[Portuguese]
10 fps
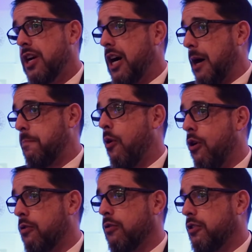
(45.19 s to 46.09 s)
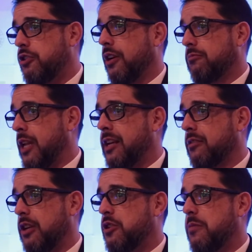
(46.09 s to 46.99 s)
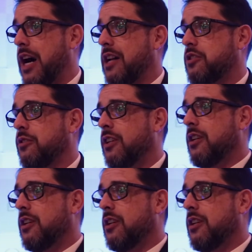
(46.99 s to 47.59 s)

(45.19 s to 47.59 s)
há pouco, no dia 30 de março,